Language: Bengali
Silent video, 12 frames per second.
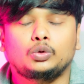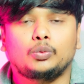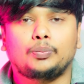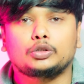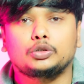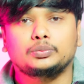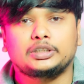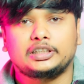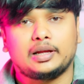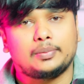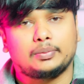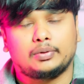তো প্রথম
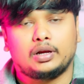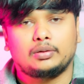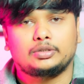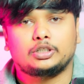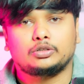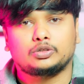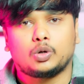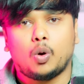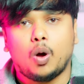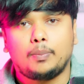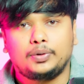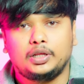যেটা আমি বললাম সেটা হচ্ছে
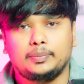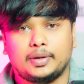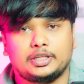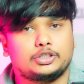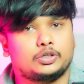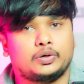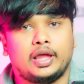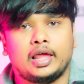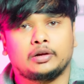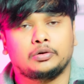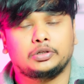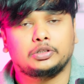অপটিমাইজেশন
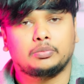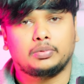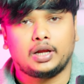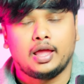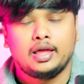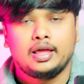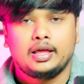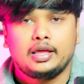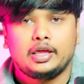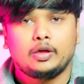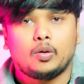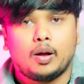অ্যালগোরিদমটা
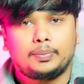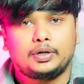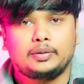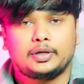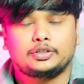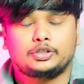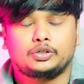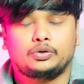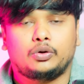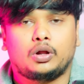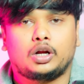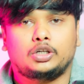এই অপটিমাইজেশন
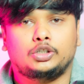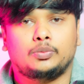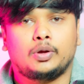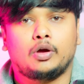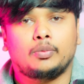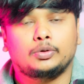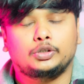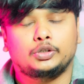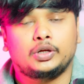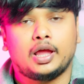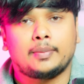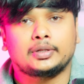করার সময়
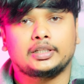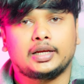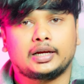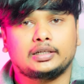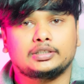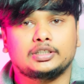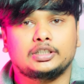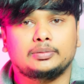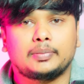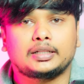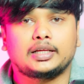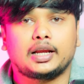অবশ্যই আমাদের একটা জিনিস
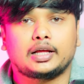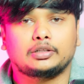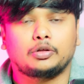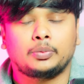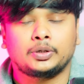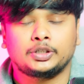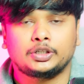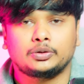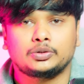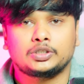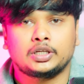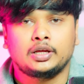মাথায় রাখতে হবে সেটা
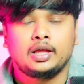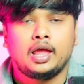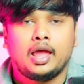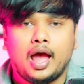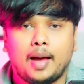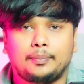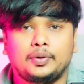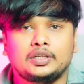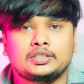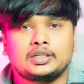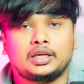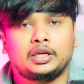হচ্ছে আপনি
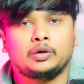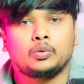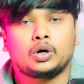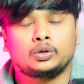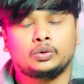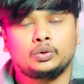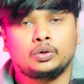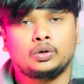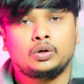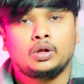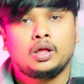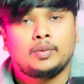যে কিওয়ার্ডগুলো
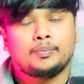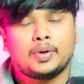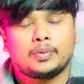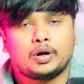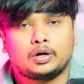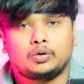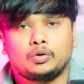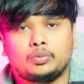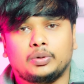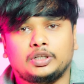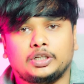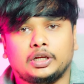ব্যবহার
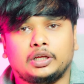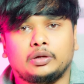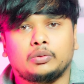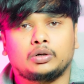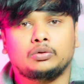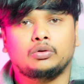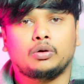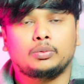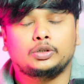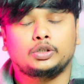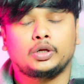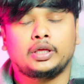করবেন সেই কিওয়ার্ডগুলো
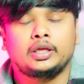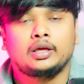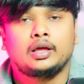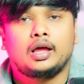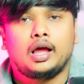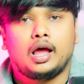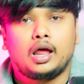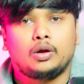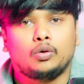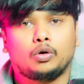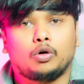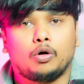অবশ্যই
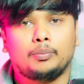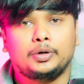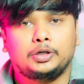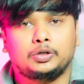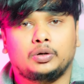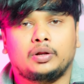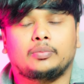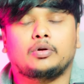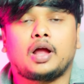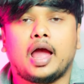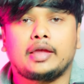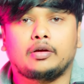লো কম্পিটিশন
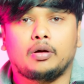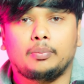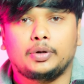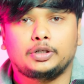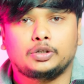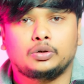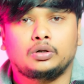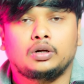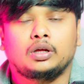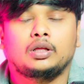এবং হাই কম্পিটিশন